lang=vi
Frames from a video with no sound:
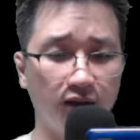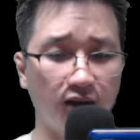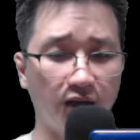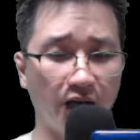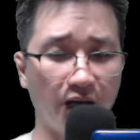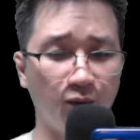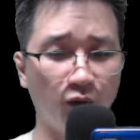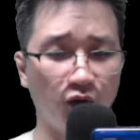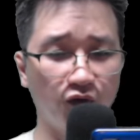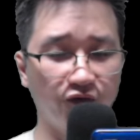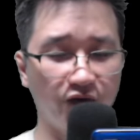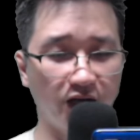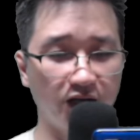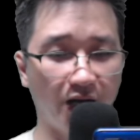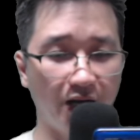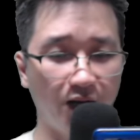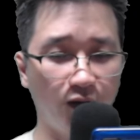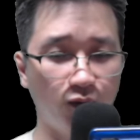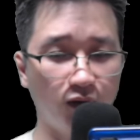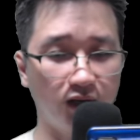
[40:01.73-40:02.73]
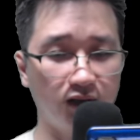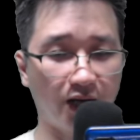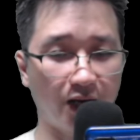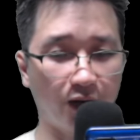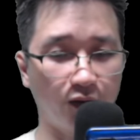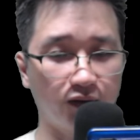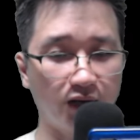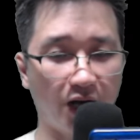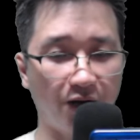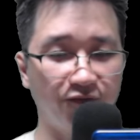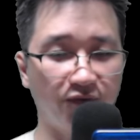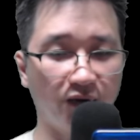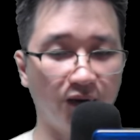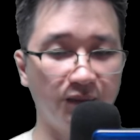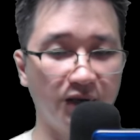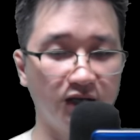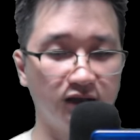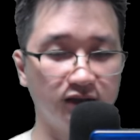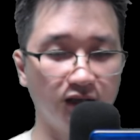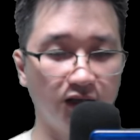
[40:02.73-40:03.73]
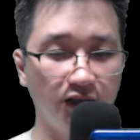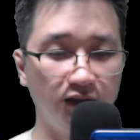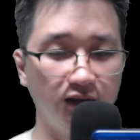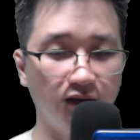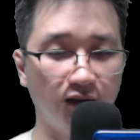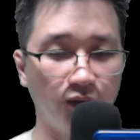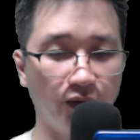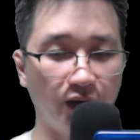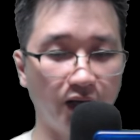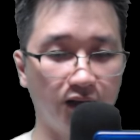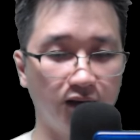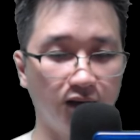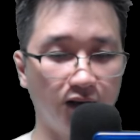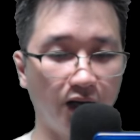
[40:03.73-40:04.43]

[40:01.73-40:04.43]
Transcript: kỳ một vị đế quân nào đạp vào biên giới Thượng Huyền,